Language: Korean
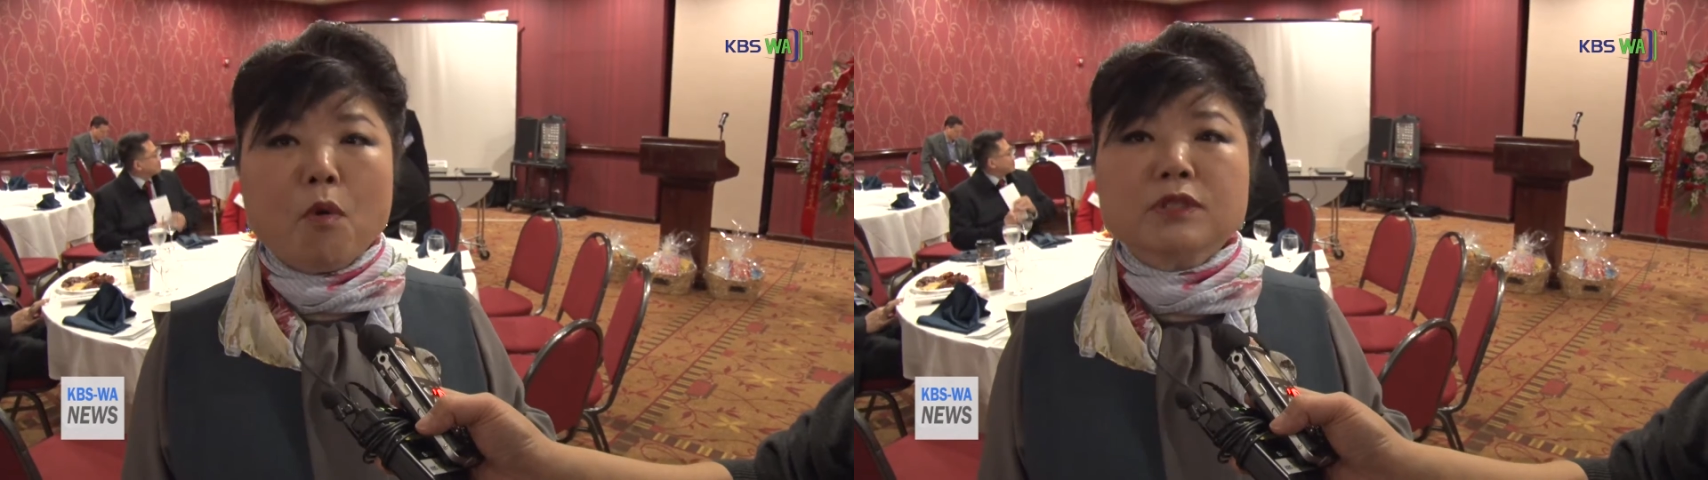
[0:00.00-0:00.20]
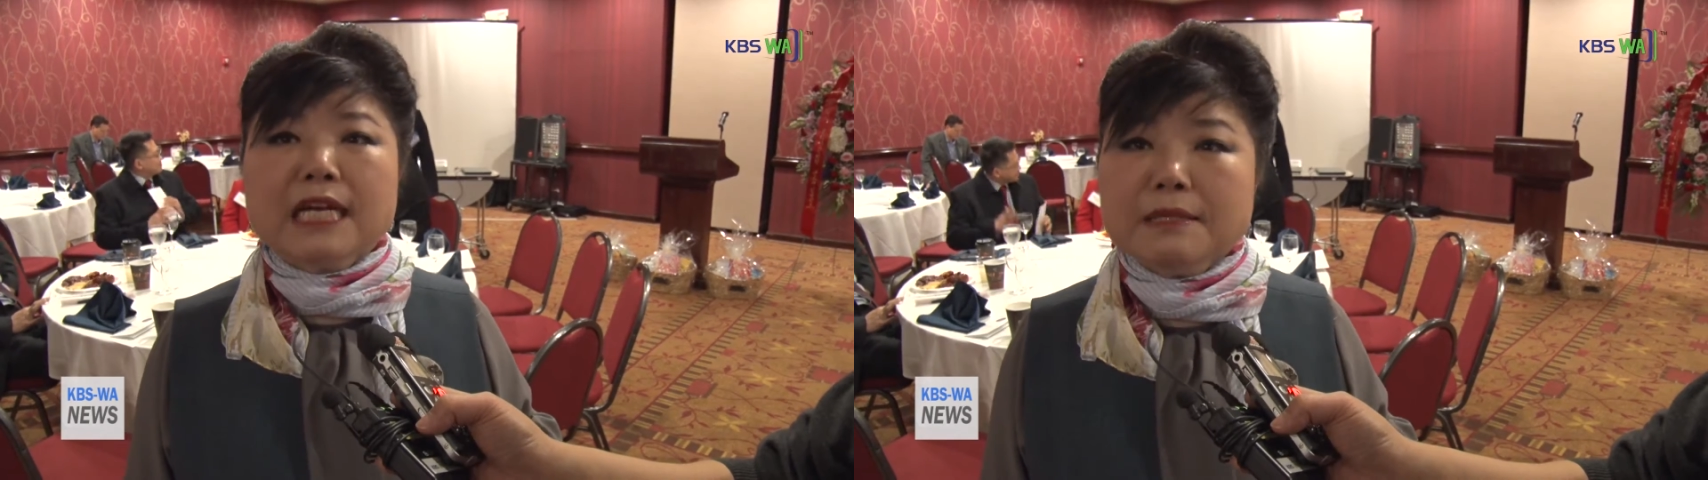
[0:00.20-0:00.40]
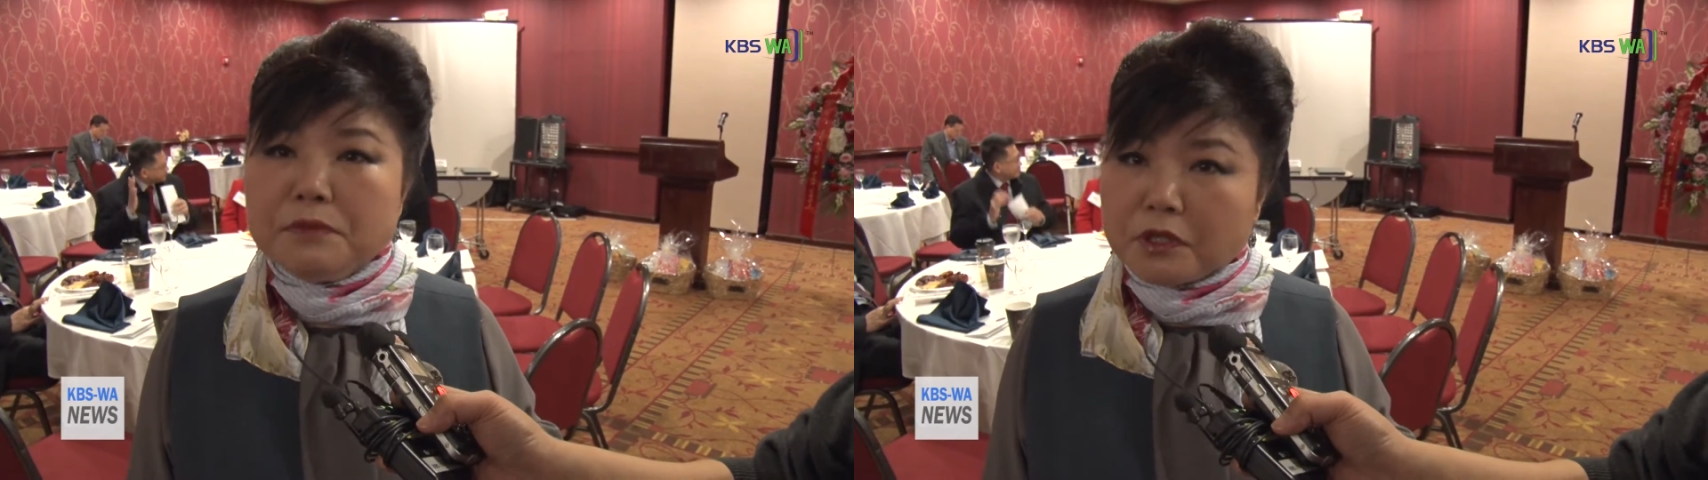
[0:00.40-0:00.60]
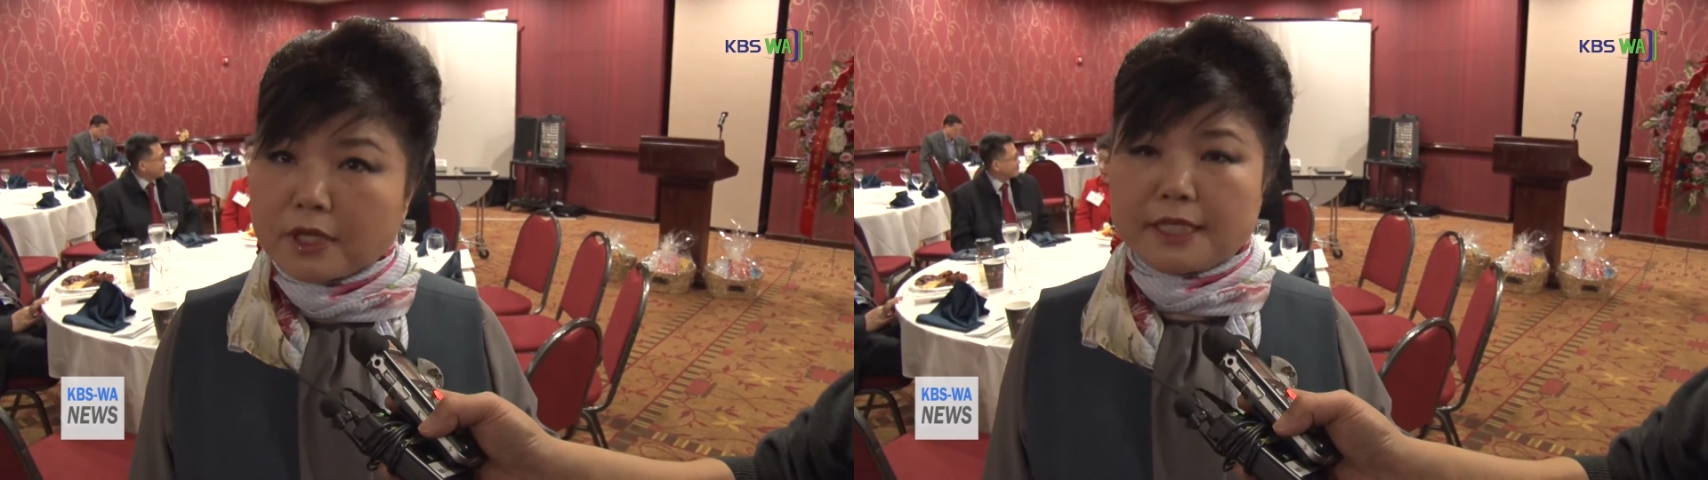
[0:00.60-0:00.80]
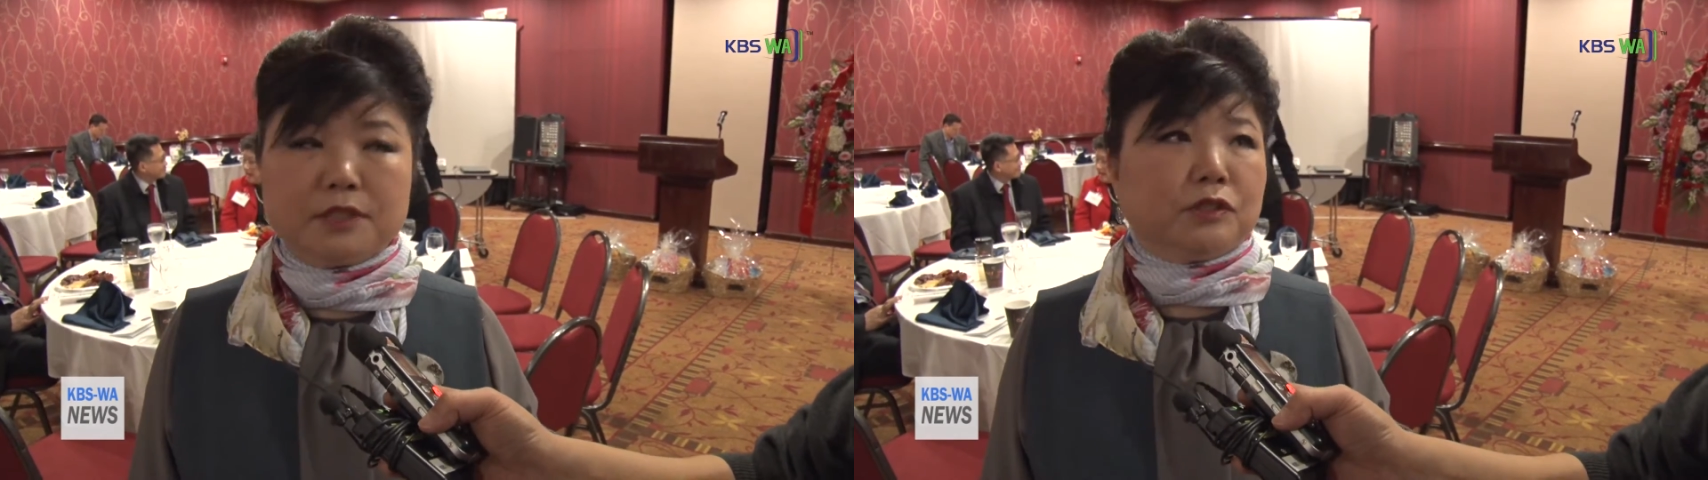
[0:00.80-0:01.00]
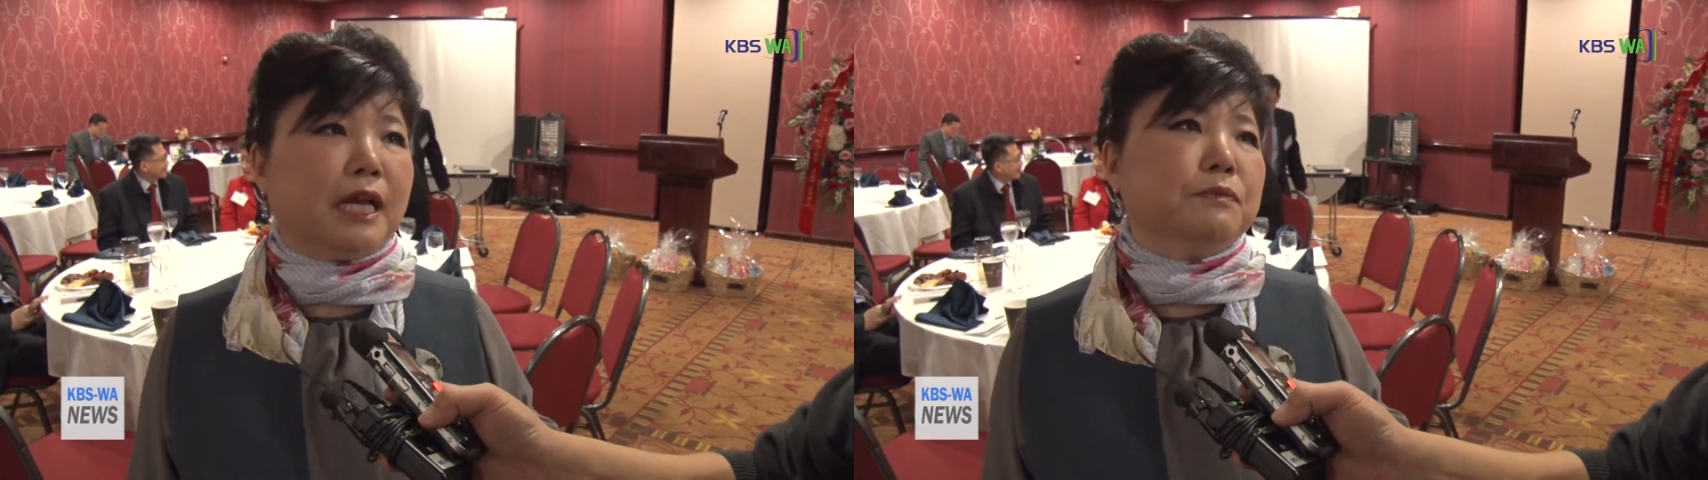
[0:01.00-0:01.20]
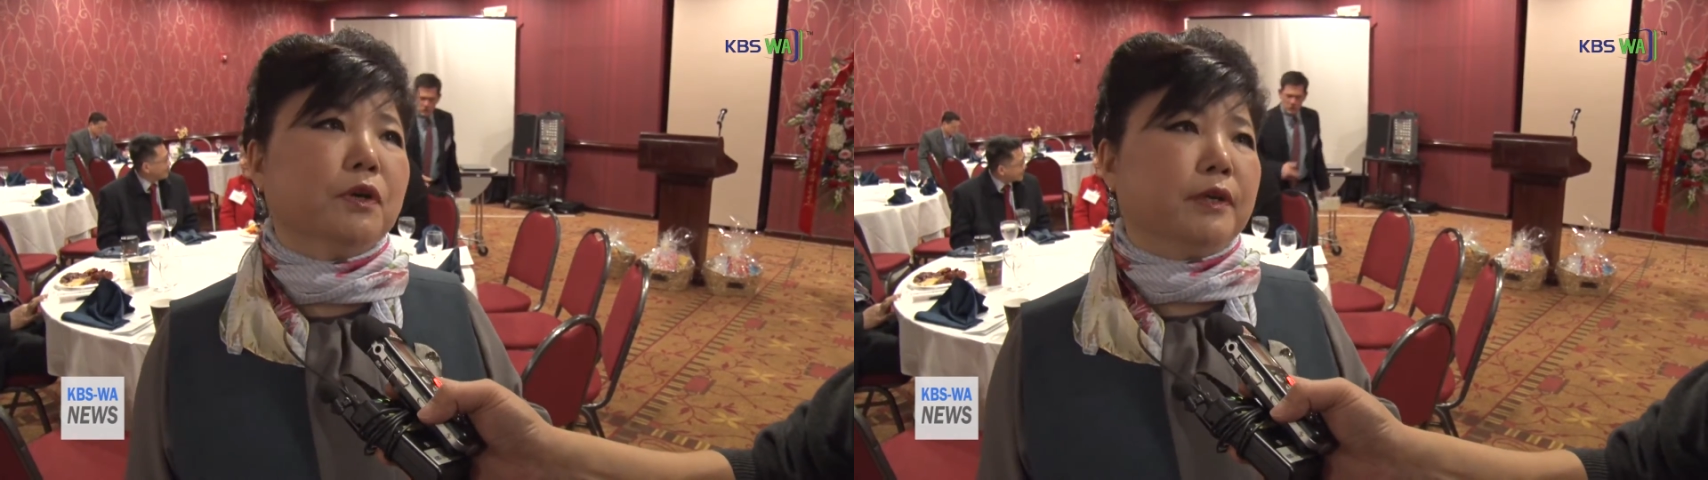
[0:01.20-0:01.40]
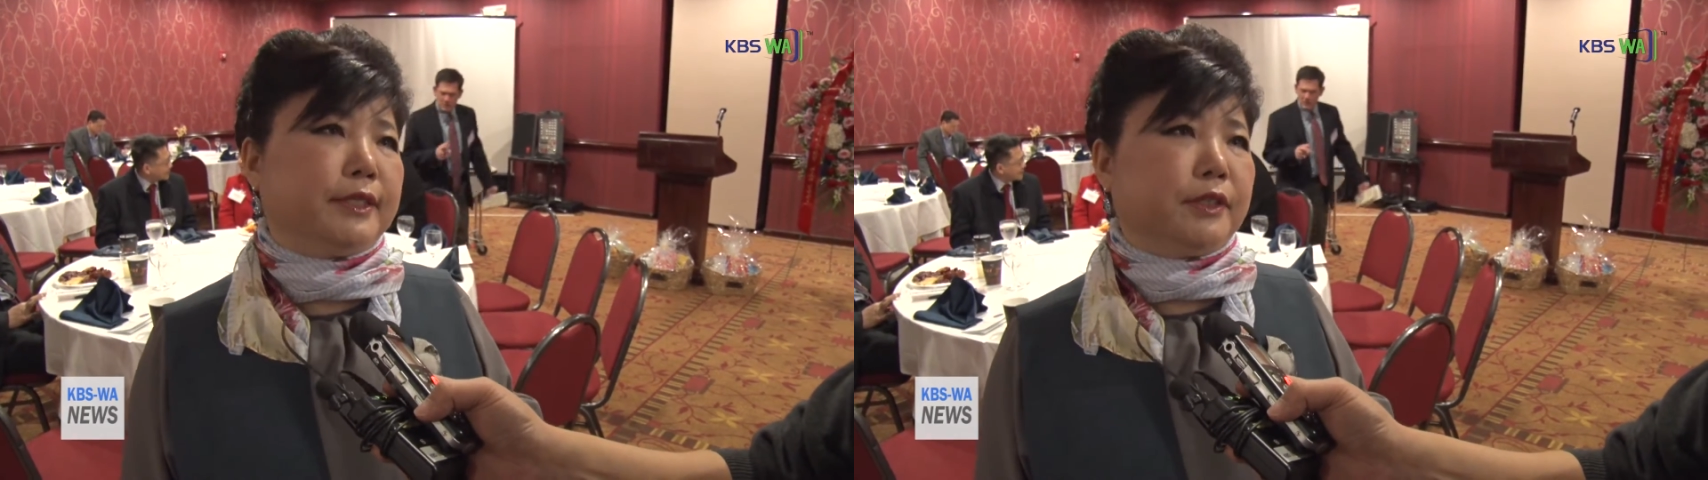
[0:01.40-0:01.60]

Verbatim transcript: 목사님들까지도 참석을